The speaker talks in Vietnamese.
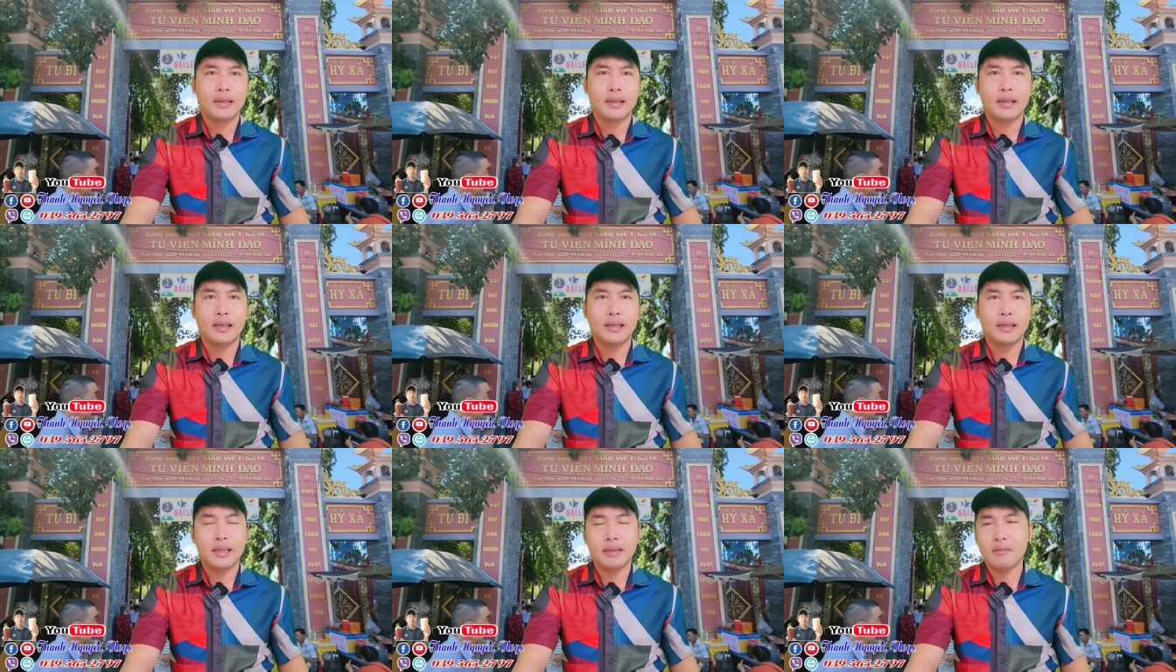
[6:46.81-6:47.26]

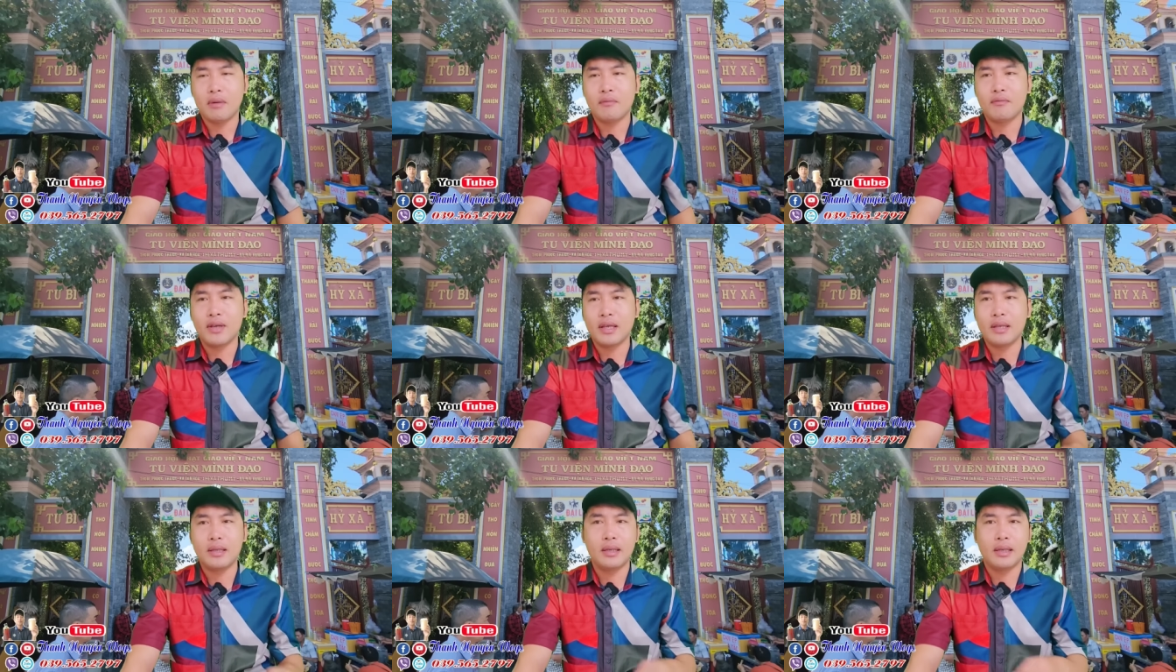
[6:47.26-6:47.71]
à, nhưng mà
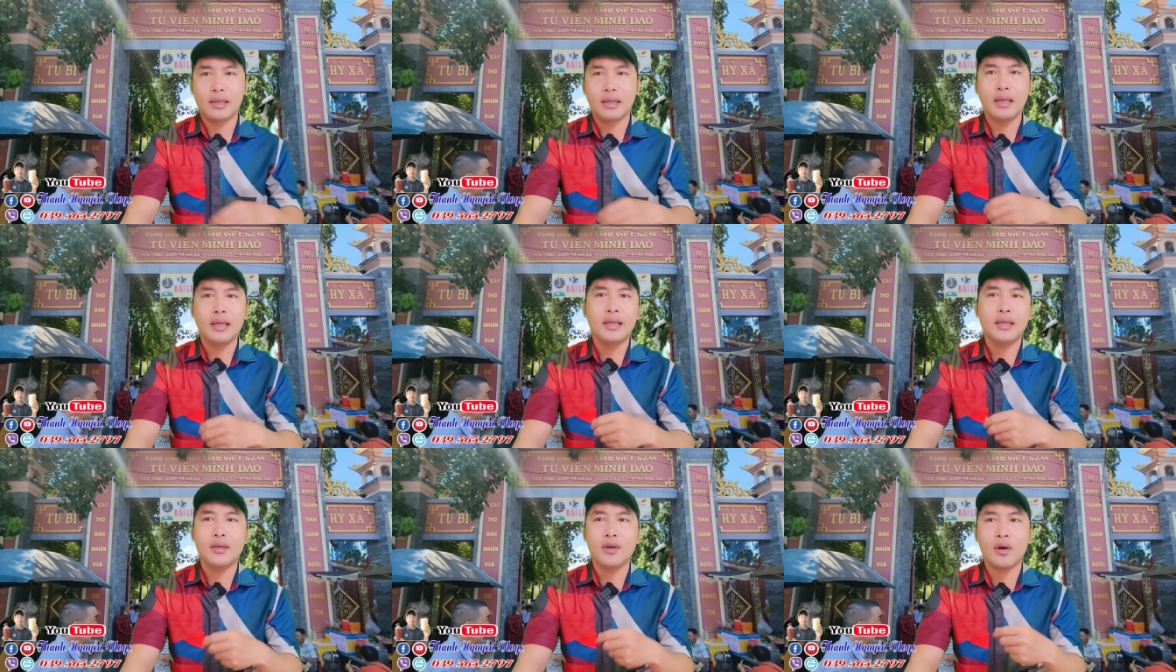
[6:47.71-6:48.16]
vì những
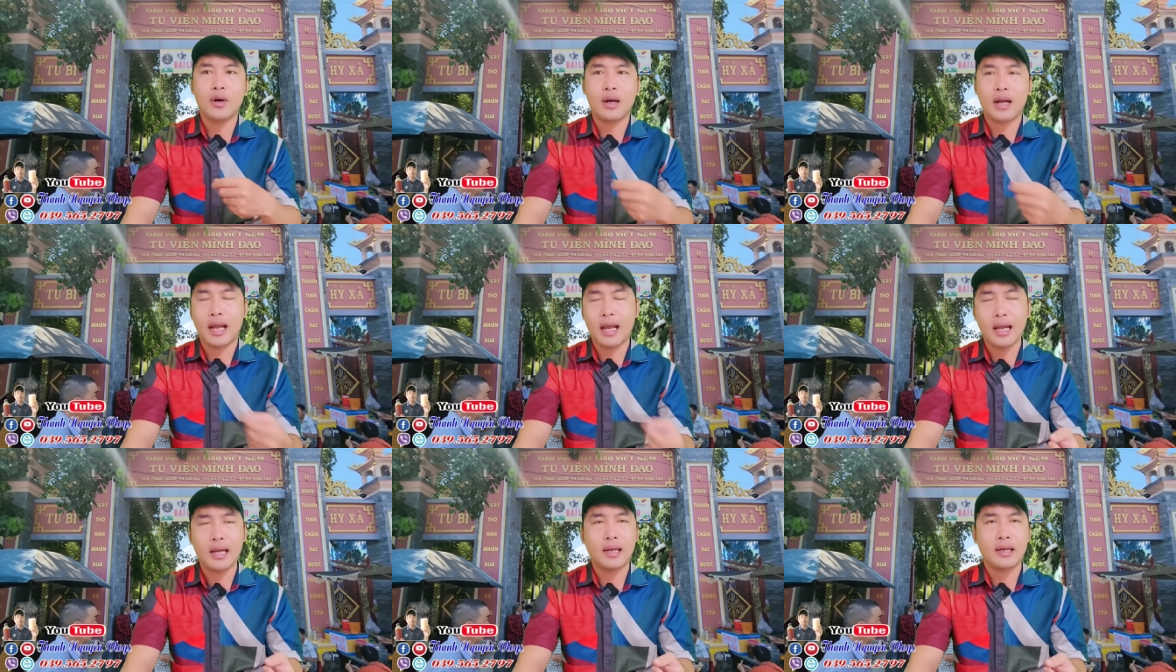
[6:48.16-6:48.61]
cái lý do
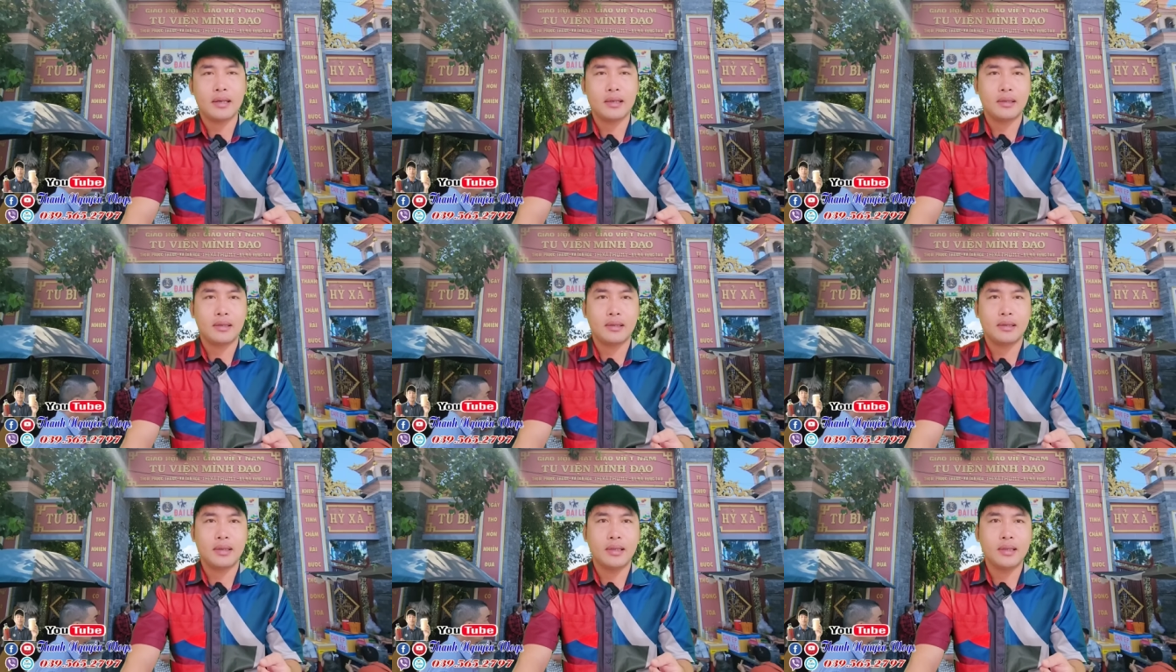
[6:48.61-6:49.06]
khác
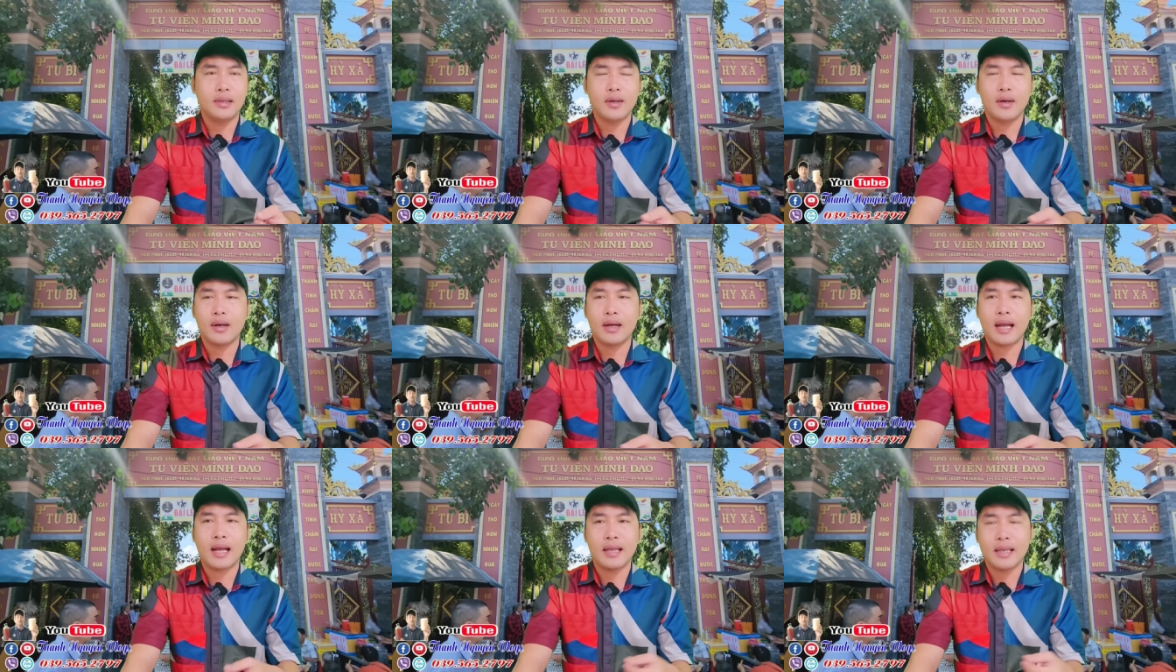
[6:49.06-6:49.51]
lý
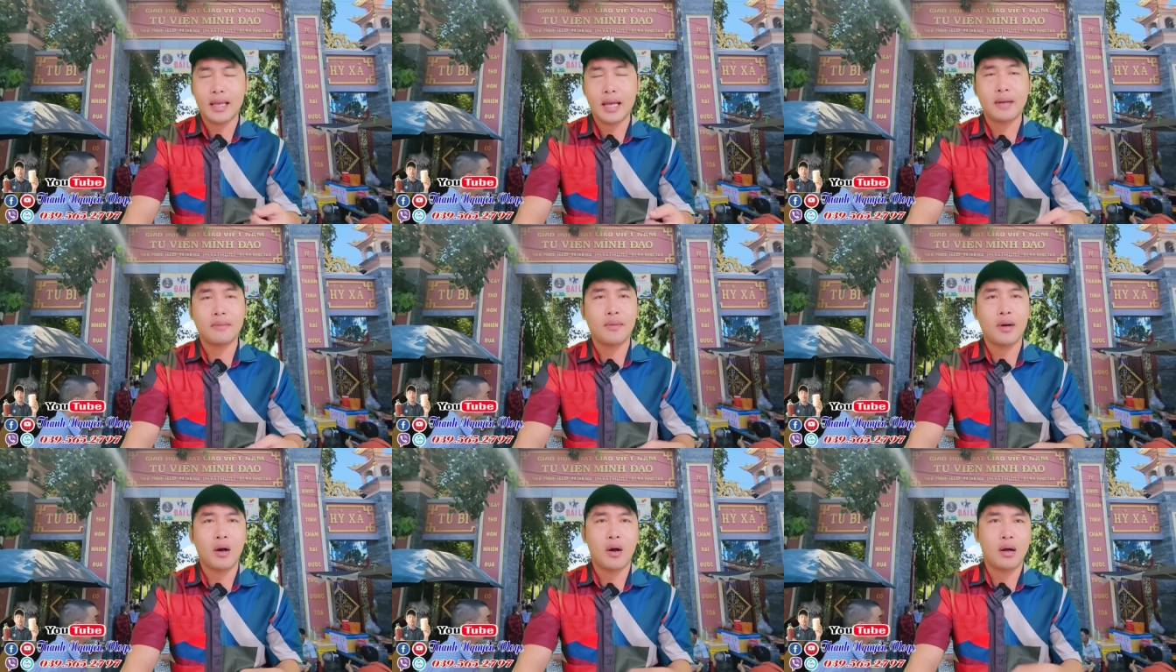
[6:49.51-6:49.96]
do cá
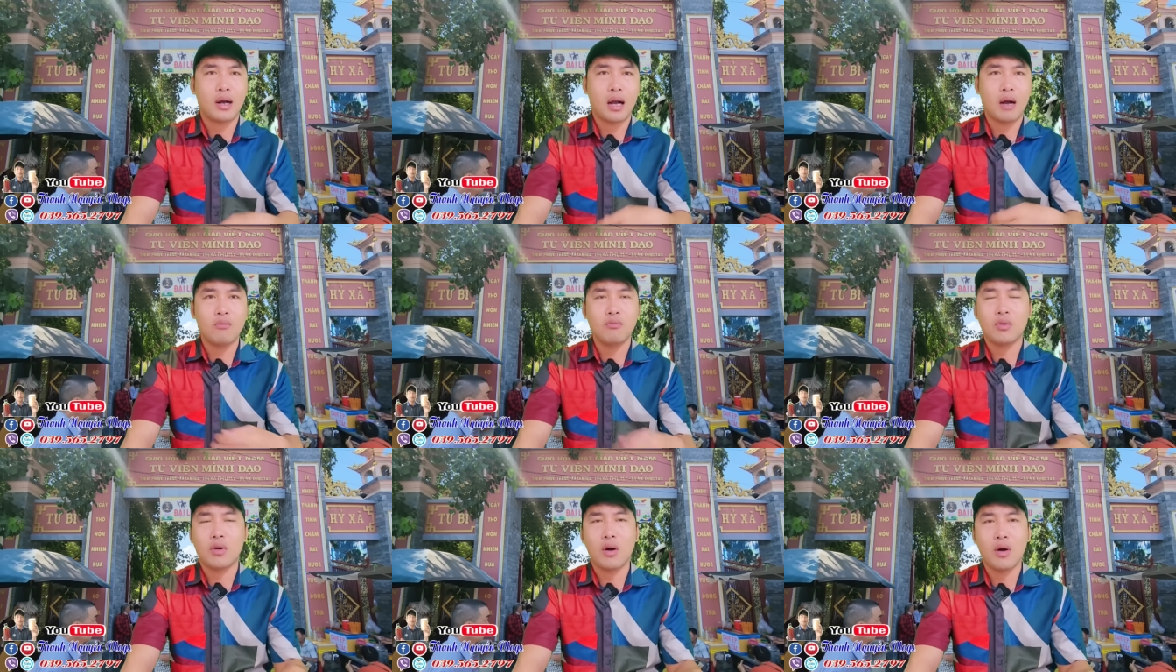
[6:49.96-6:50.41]
nhân mà họ
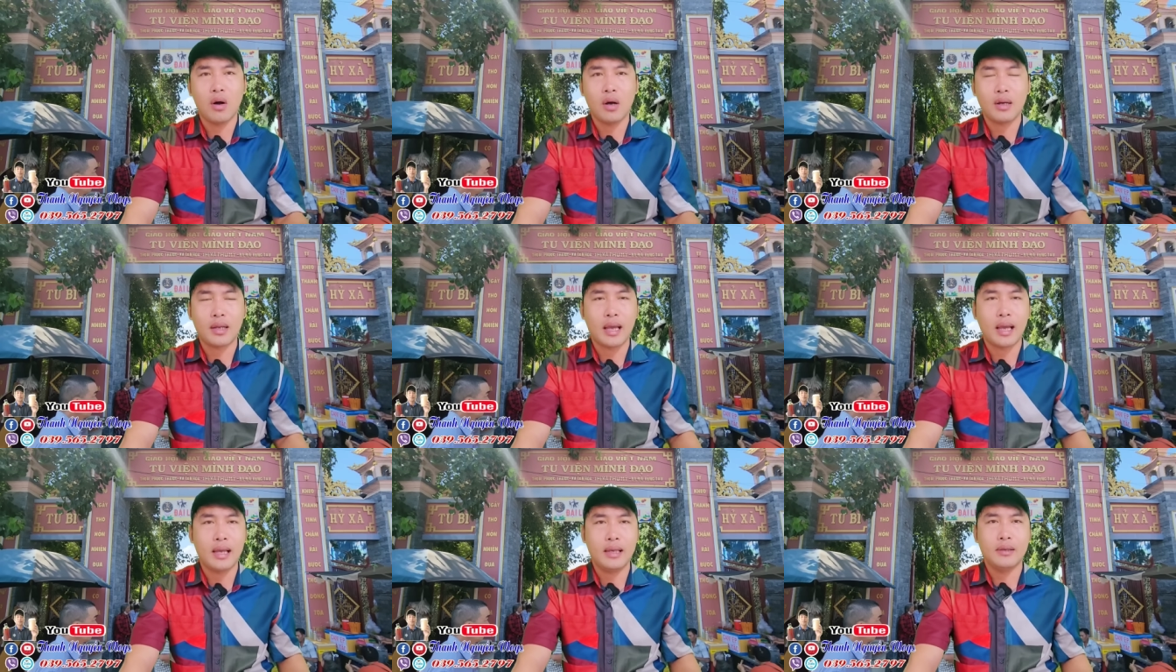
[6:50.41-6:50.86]
không
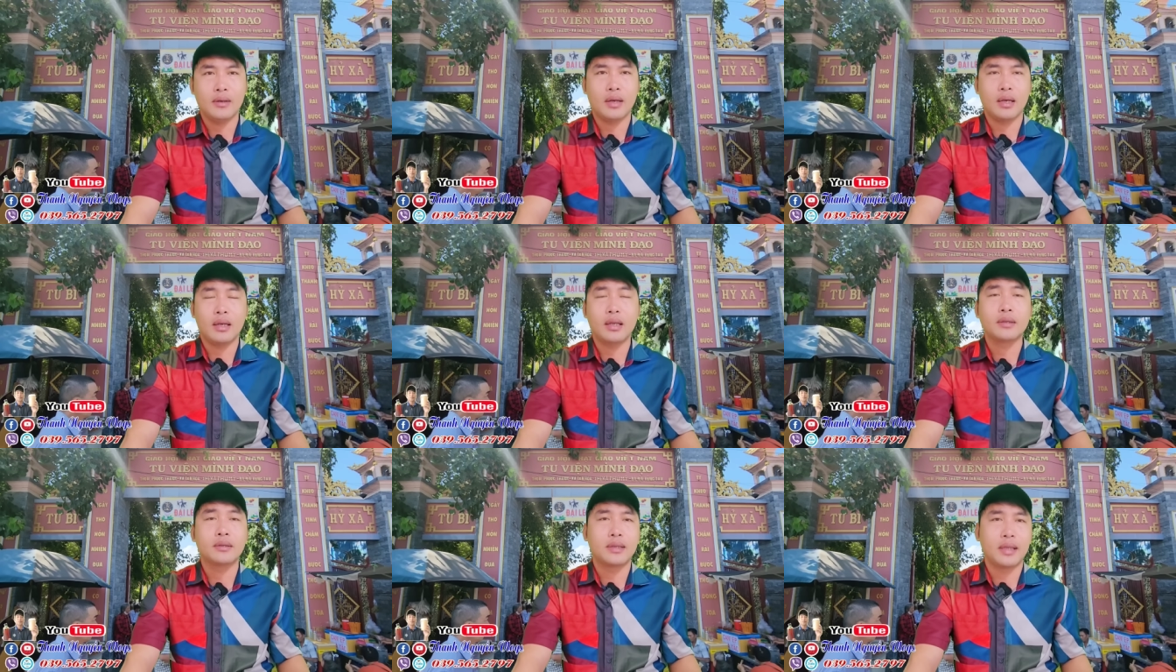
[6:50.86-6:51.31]
có thể
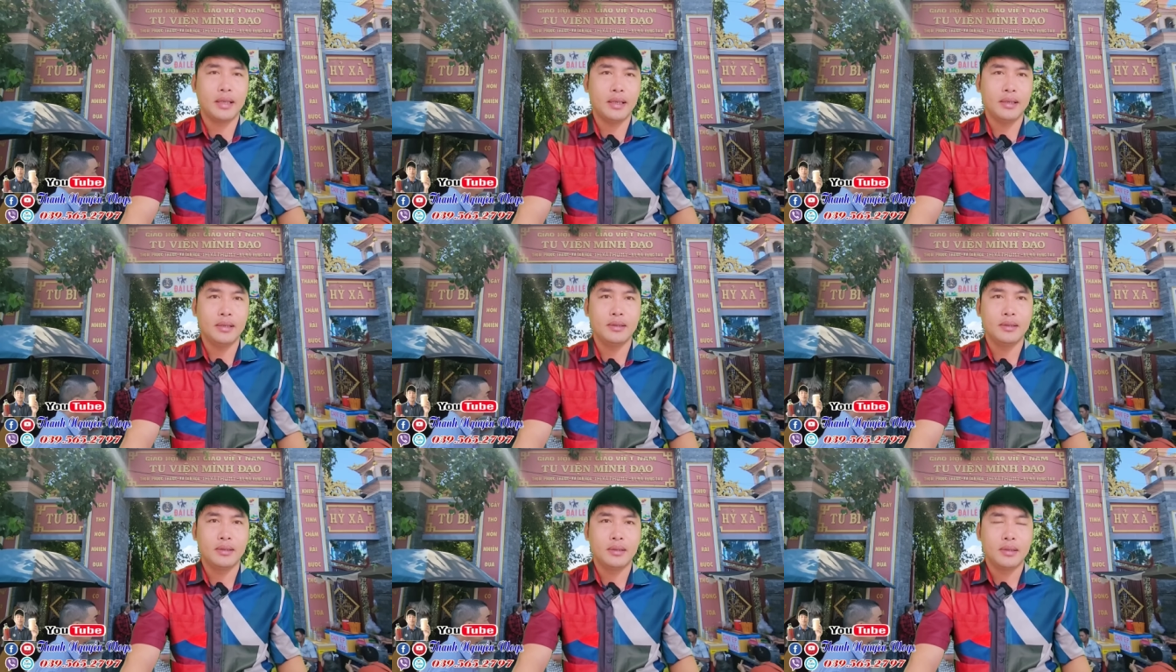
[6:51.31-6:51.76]
gọi là lên
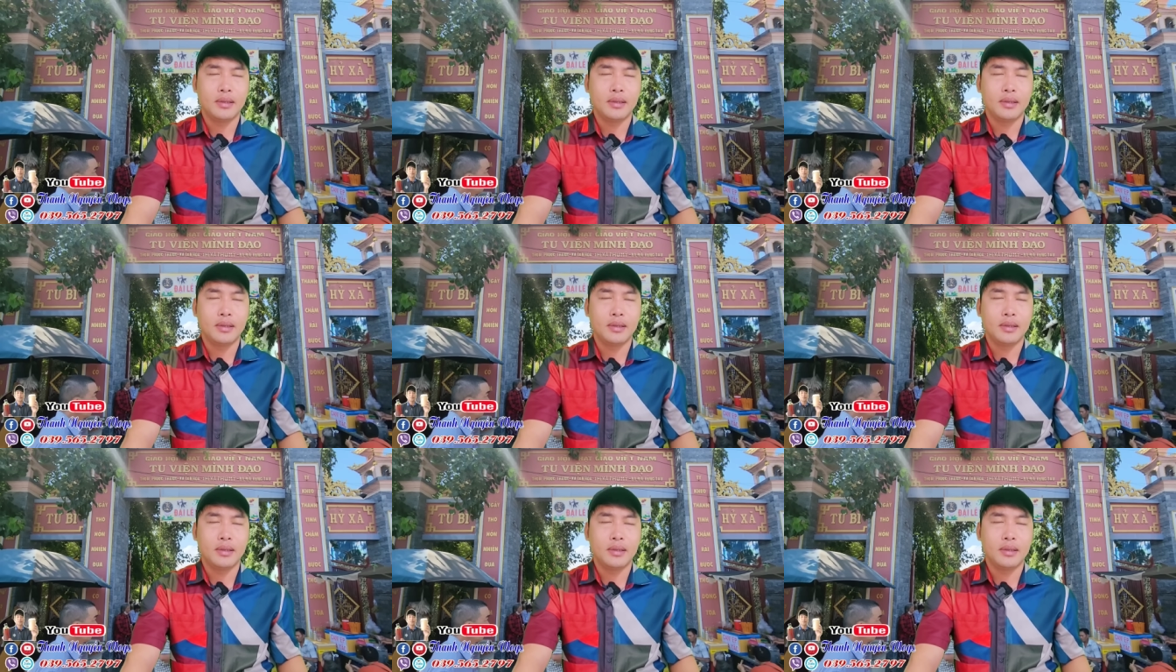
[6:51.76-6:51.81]
tiếng